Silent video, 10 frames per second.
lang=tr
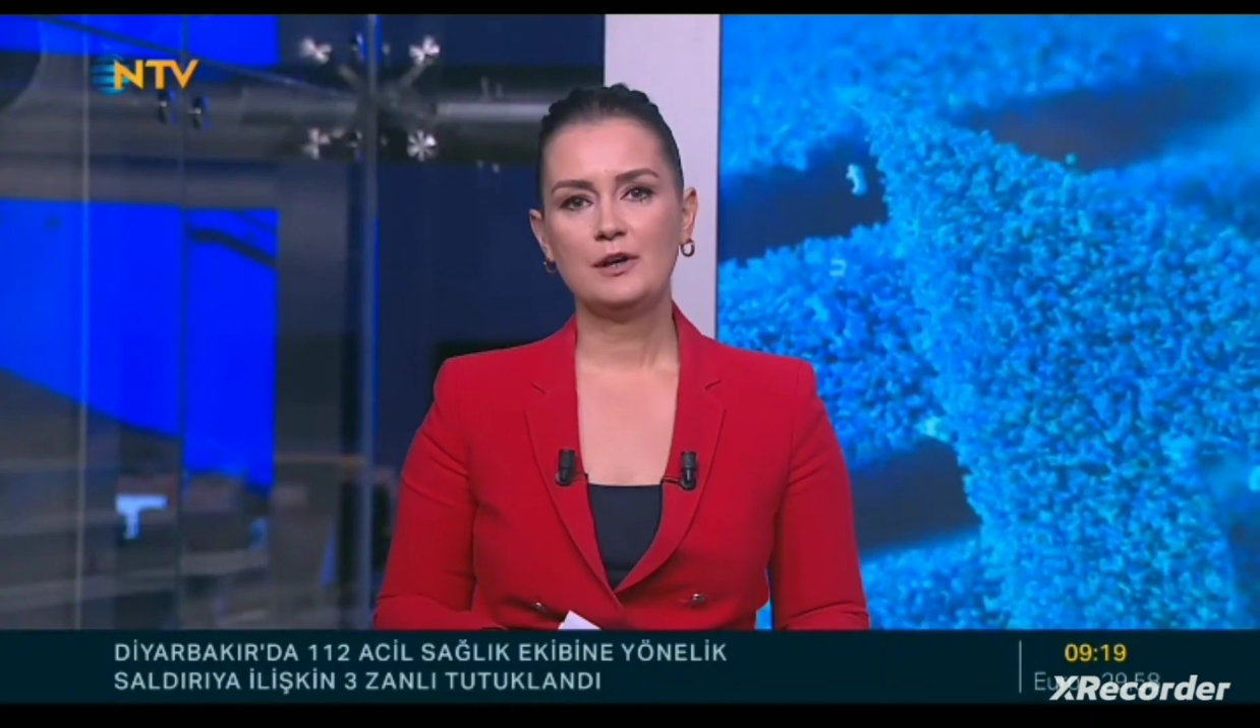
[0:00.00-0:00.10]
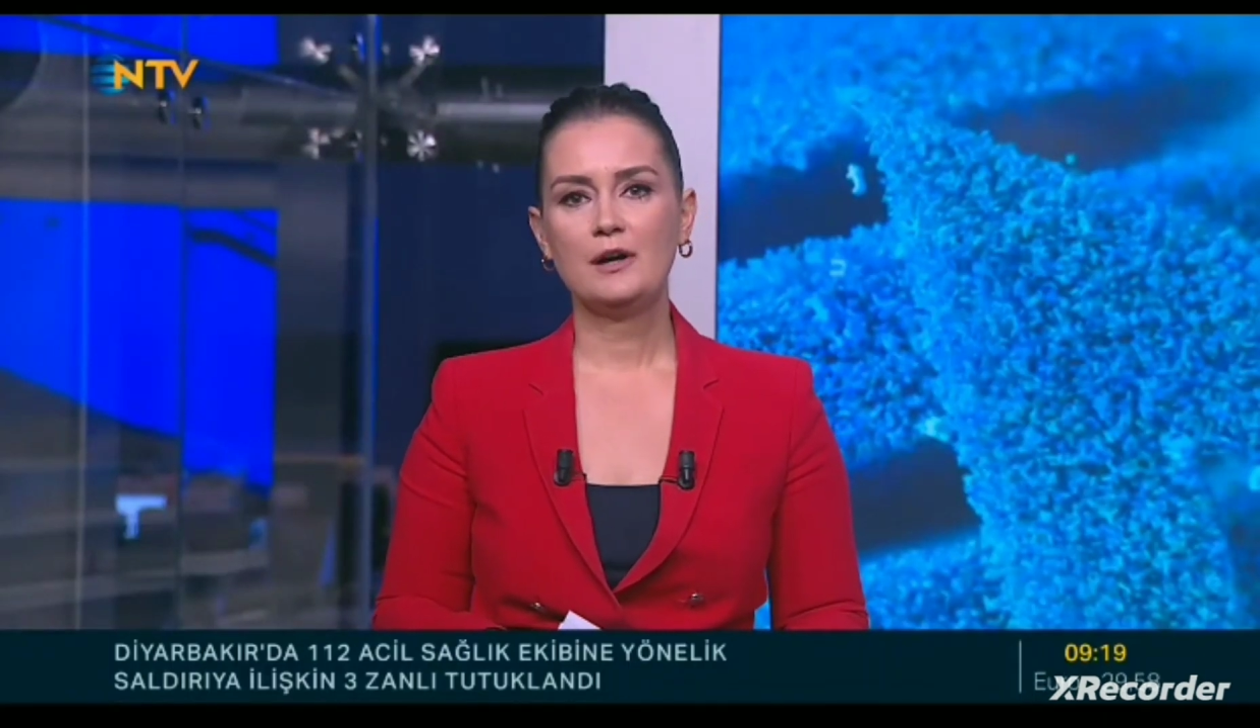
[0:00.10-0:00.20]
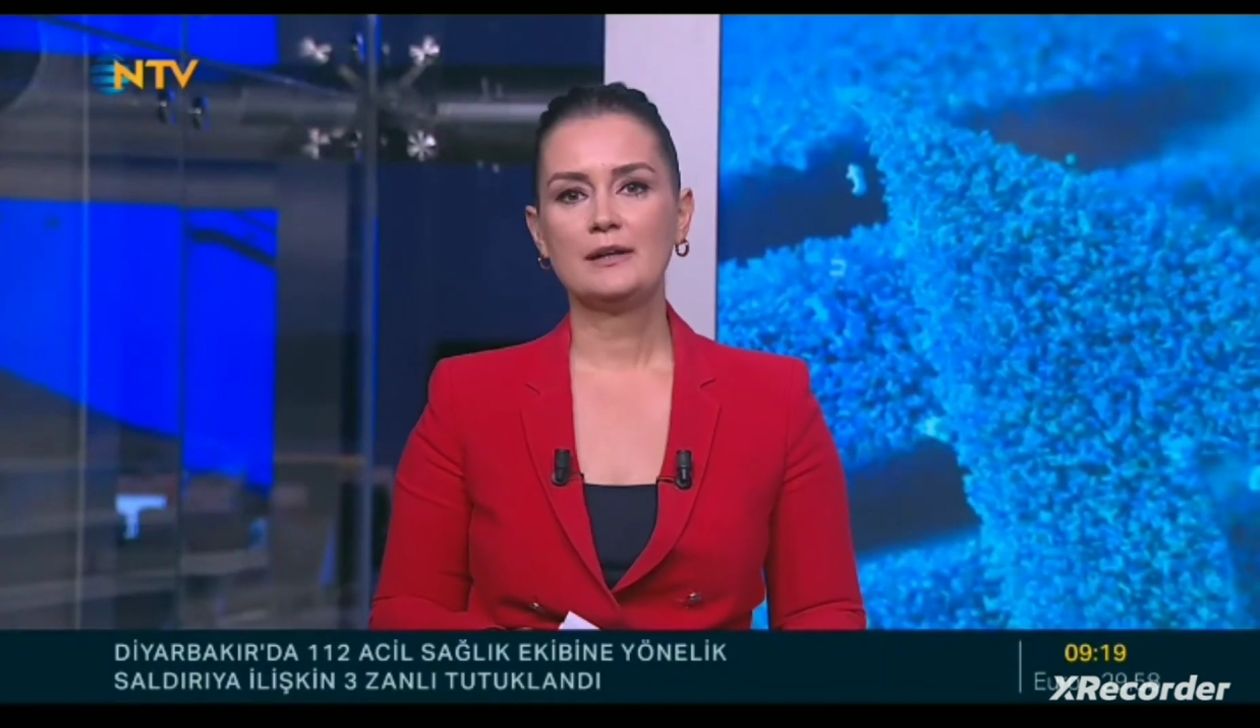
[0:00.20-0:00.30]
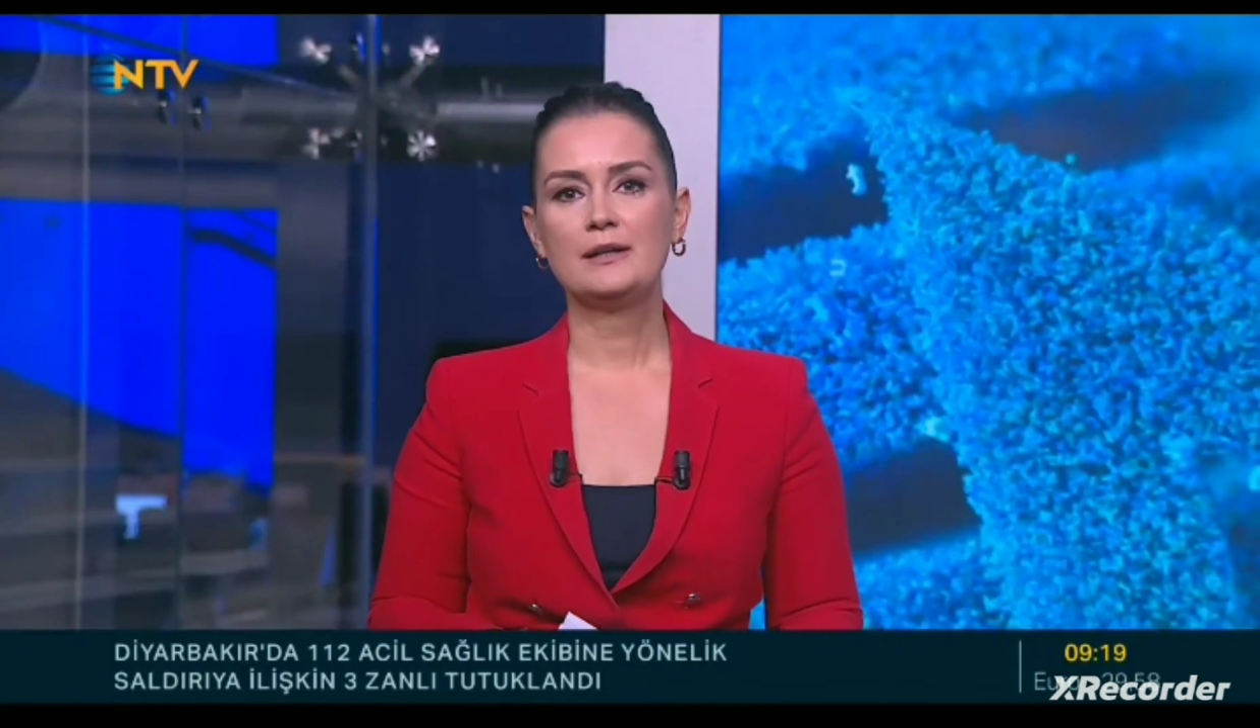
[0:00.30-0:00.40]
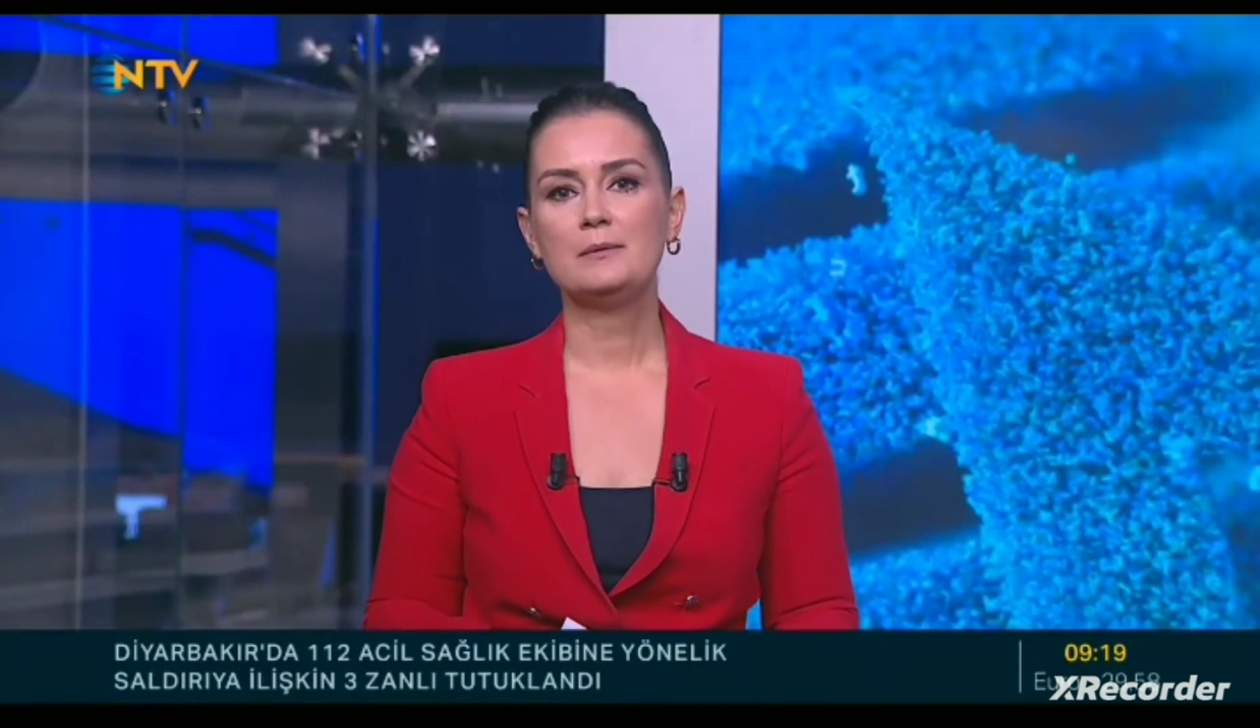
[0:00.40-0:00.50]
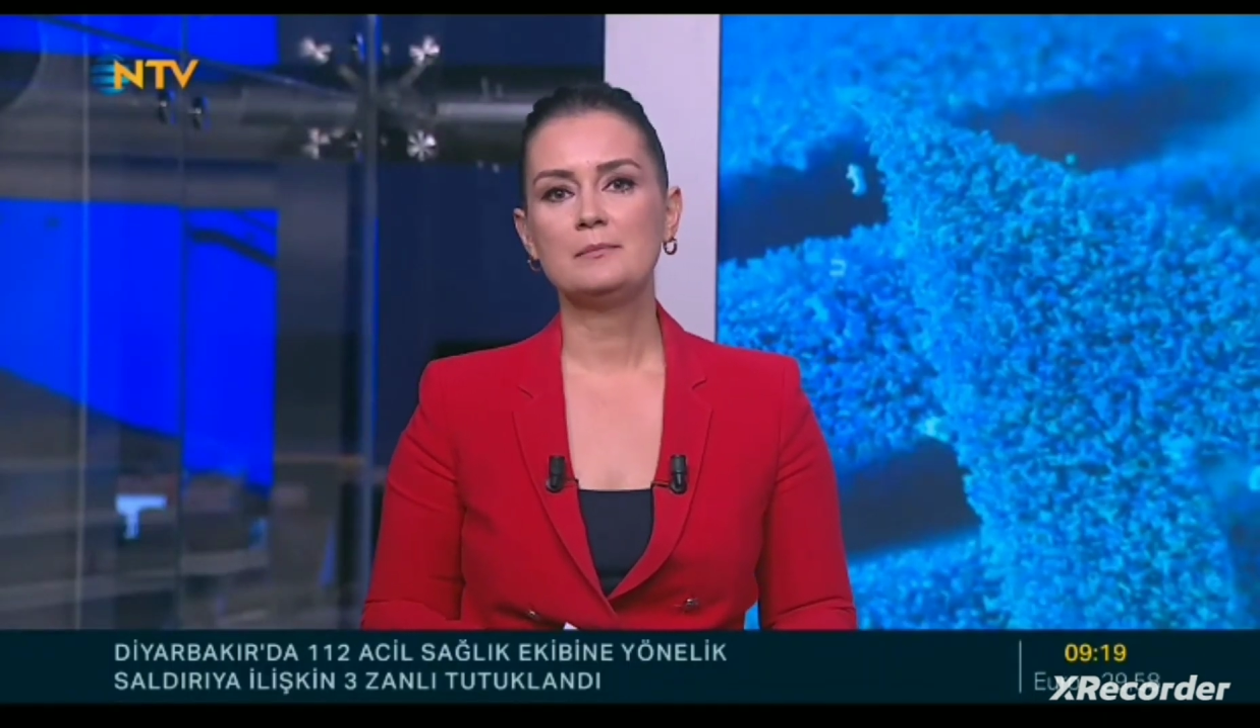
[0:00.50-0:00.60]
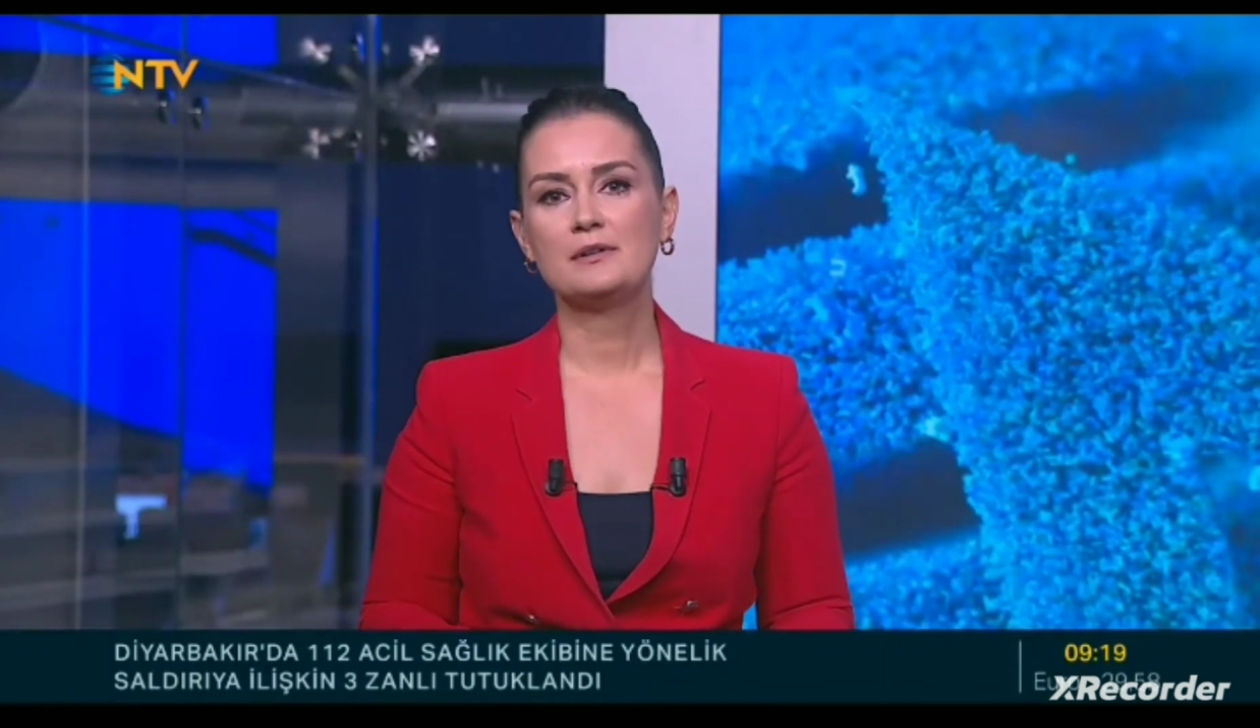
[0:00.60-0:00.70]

tarihi